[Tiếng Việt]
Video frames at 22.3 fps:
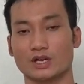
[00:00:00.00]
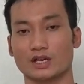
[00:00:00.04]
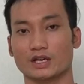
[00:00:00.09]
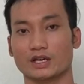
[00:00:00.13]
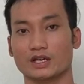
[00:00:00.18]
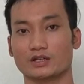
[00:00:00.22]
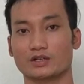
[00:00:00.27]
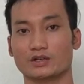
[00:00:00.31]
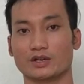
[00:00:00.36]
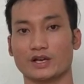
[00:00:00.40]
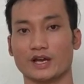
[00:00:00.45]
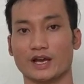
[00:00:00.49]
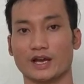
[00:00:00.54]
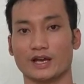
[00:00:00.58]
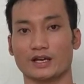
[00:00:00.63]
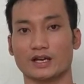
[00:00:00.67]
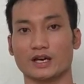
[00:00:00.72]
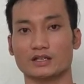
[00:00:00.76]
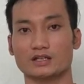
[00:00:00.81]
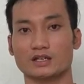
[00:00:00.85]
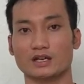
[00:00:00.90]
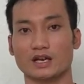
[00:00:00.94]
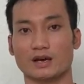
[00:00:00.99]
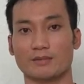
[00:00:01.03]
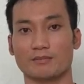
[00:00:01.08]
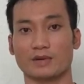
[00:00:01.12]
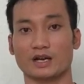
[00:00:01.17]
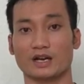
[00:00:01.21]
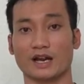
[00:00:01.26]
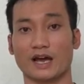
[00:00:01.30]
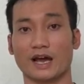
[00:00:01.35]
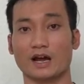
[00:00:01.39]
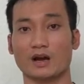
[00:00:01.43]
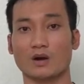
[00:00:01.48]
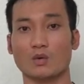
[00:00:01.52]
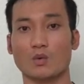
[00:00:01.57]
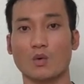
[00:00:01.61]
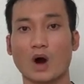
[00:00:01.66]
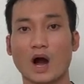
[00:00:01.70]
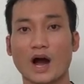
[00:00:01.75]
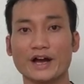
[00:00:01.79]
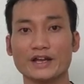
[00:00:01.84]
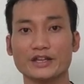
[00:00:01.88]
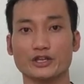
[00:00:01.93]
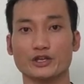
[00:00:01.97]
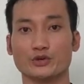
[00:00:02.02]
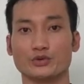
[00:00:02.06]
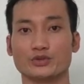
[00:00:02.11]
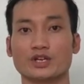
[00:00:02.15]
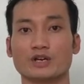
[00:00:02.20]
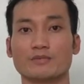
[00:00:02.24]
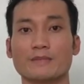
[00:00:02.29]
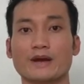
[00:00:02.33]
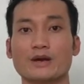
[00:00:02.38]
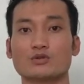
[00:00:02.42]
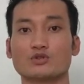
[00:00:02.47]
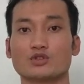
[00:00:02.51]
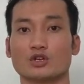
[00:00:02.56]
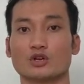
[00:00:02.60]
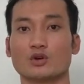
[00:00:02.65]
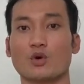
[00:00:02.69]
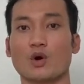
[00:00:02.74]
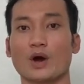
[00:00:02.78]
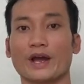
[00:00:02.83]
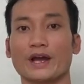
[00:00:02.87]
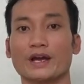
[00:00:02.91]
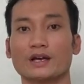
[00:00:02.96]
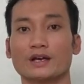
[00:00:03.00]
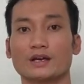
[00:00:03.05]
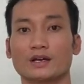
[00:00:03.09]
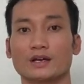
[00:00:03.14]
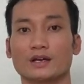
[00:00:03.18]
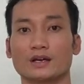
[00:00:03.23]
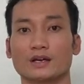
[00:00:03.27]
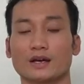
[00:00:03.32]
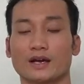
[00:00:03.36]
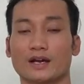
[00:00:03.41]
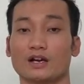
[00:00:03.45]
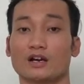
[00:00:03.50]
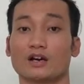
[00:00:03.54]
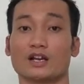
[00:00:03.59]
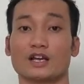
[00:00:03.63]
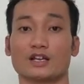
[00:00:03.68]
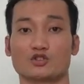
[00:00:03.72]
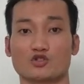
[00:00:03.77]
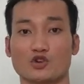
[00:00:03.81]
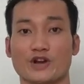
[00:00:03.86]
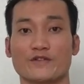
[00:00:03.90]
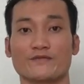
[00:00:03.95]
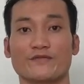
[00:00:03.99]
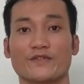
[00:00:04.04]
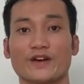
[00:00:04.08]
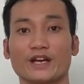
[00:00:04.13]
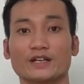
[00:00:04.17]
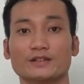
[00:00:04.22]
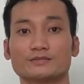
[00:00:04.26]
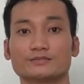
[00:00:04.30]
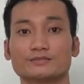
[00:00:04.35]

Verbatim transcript: keto diet đó chính là mình ăn quá nhiều chất béo chuyển hóa hay gọi là trans fat